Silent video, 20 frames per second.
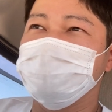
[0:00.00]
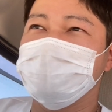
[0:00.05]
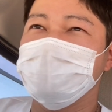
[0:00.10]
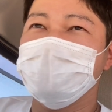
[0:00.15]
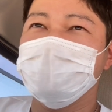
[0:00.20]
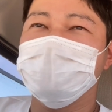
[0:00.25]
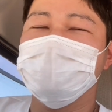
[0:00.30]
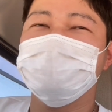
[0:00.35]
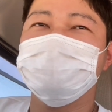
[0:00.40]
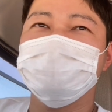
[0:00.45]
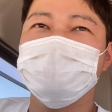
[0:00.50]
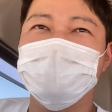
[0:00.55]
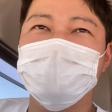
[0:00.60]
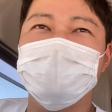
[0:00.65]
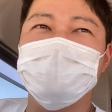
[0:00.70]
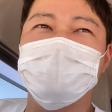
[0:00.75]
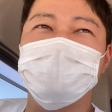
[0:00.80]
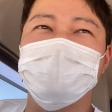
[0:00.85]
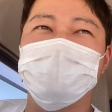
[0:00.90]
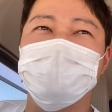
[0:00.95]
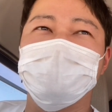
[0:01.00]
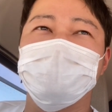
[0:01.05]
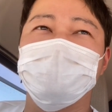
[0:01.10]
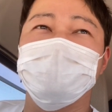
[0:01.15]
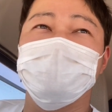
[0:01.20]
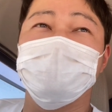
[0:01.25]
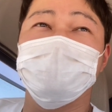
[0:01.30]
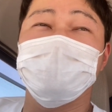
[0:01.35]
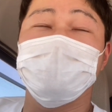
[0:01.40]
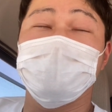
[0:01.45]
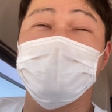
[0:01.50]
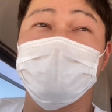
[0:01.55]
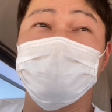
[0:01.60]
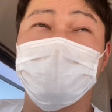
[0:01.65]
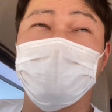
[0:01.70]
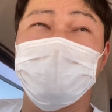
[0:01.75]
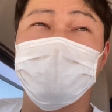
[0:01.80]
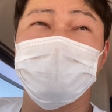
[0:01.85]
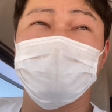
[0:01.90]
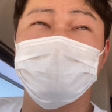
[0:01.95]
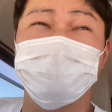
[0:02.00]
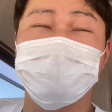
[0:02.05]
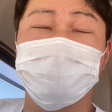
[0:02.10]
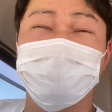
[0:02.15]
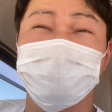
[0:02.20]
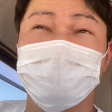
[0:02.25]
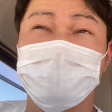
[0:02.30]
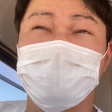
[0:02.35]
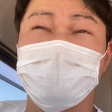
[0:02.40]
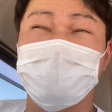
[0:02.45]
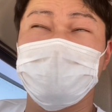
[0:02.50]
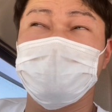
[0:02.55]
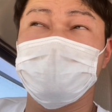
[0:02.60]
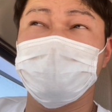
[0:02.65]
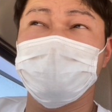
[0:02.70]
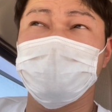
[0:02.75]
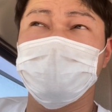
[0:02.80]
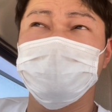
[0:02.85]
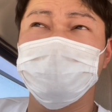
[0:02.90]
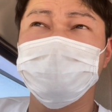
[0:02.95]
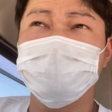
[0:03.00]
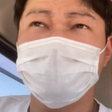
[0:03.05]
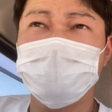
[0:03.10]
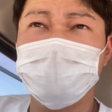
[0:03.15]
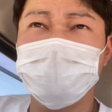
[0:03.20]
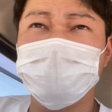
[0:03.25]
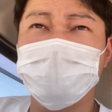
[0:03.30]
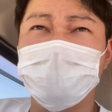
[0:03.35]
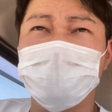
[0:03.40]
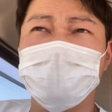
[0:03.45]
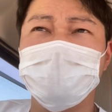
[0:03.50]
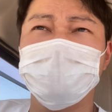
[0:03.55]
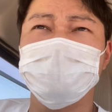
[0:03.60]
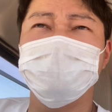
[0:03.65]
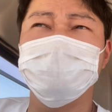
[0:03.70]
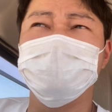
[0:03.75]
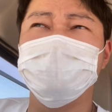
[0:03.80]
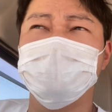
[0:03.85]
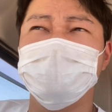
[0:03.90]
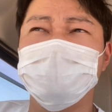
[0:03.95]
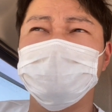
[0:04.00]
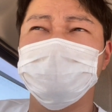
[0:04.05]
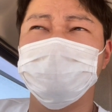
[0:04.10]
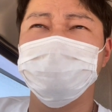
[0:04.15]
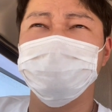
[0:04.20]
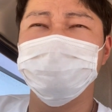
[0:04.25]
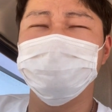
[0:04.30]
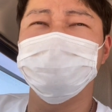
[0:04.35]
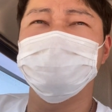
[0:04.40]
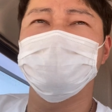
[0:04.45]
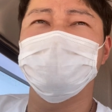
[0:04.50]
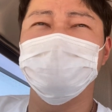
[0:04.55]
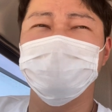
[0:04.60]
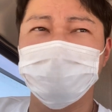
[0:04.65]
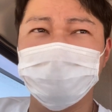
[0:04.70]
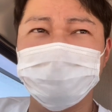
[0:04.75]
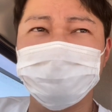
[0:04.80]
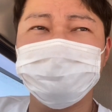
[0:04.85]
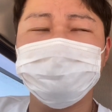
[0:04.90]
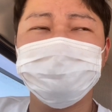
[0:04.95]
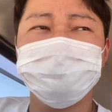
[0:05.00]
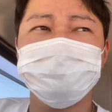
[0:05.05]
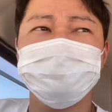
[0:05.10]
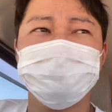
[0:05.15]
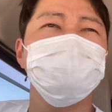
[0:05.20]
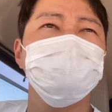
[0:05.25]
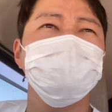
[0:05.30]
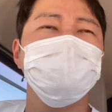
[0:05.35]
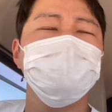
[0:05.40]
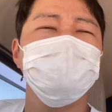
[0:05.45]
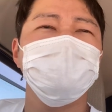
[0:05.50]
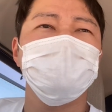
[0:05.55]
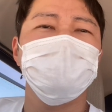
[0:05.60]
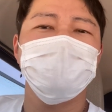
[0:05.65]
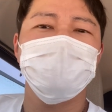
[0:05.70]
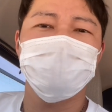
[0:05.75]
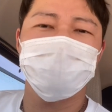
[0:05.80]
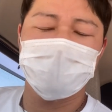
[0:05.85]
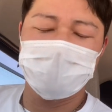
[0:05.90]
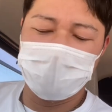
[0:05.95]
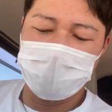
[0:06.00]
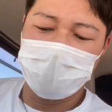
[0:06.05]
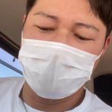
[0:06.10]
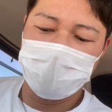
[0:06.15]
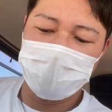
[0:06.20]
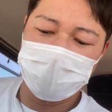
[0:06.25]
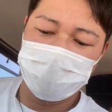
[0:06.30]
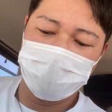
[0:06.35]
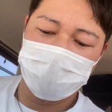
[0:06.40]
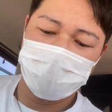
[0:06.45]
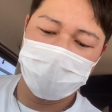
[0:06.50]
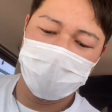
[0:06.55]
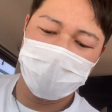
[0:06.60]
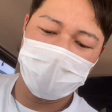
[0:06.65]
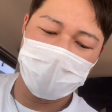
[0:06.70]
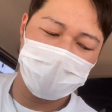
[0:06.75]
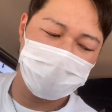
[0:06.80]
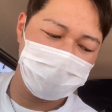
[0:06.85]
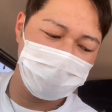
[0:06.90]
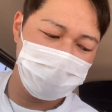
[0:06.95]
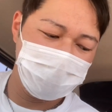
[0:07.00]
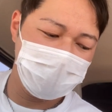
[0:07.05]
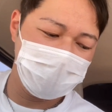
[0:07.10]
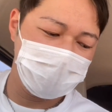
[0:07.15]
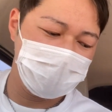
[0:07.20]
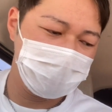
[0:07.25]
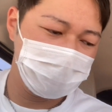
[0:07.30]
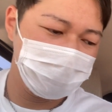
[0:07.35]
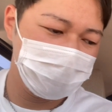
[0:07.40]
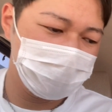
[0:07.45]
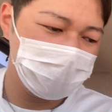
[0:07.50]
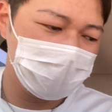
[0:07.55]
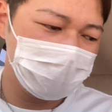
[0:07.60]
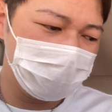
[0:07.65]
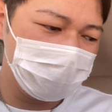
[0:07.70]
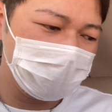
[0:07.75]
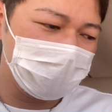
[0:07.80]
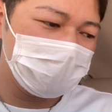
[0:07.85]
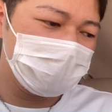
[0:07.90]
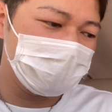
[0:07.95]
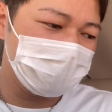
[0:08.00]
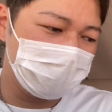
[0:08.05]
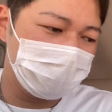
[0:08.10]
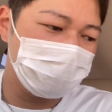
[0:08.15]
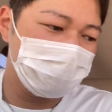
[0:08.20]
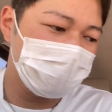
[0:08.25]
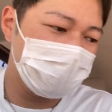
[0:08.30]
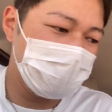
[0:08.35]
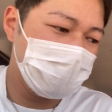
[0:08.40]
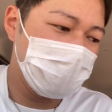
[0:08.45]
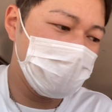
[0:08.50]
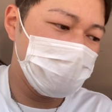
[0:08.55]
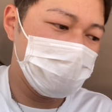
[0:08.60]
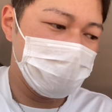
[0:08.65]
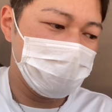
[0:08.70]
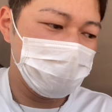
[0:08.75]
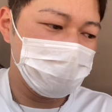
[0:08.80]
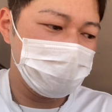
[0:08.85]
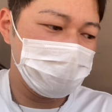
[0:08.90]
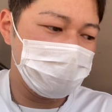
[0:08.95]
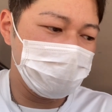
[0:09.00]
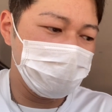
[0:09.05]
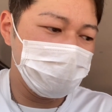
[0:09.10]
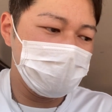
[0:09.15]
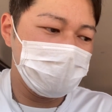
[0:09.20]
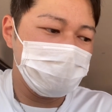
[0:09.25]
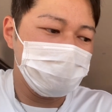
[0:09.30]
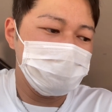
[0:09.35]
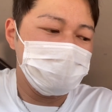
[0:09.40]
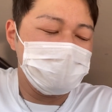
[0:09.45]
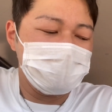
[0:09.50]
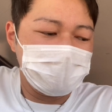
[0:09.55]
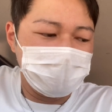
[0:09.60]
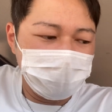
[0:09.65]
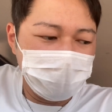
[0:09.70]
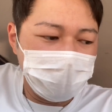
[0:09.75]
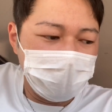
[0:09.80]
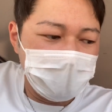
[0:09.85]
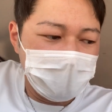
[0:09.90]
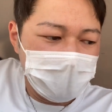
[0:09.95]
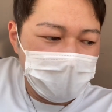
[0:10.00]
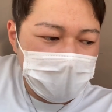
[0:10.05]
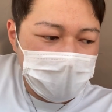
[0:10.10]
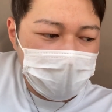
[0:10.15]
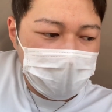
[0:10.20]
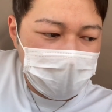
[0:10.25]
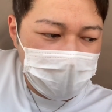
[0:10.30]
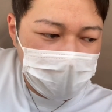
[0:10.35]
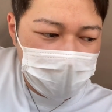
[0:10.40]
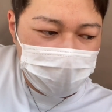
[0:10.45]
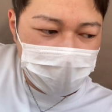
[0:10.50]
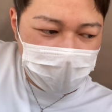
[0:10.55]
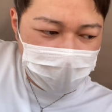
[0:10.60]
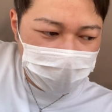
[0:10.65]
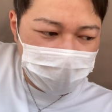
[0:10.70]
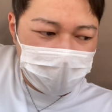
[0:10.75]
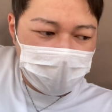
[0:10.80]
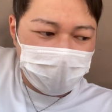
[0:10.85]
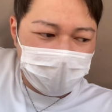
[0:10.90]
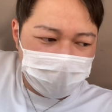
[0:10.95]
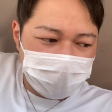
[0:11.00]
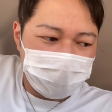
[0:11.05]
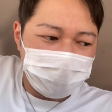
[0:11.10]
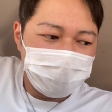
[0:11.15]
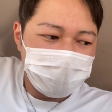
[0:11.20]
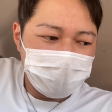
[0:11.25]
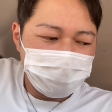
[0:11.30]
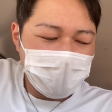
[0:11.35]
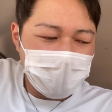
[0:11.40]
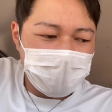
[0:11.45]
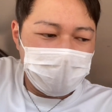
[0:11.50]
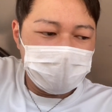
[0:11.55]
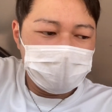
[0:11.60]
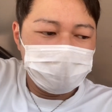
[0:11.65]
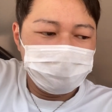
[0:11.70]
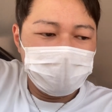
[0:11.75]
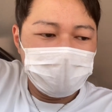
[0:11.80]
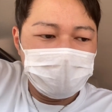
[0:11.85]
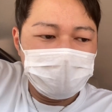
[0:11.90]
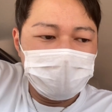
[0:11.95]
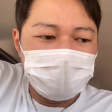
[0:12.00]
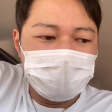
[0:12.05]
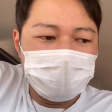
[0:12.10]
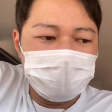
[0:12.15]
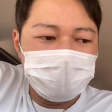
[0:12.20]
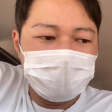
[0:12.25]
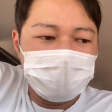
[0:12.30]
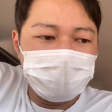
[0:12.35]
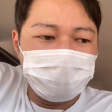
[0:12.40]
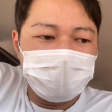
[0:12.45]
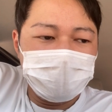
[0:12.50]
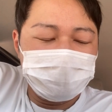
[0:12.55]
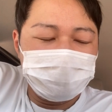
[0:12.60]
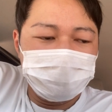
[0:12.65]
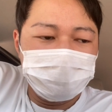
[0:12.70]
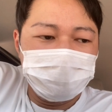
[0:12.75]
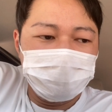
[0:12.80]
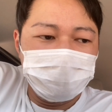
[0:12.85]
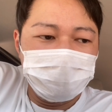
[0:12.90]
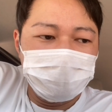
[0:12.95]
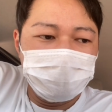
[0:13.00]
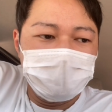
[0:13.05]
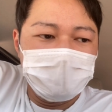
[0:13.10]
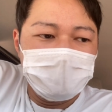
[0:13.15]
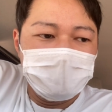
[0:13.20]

せっかくね、えー、軽バン、ホイタ宅配用に軽バン買ったいいね、と思うんですけど。なのでね、えー、の、今回そういった質問が多かったんで、これからやろうと思ってるんですけど、えー、迷ってますと。んで、まあ、初めに、やっぱその、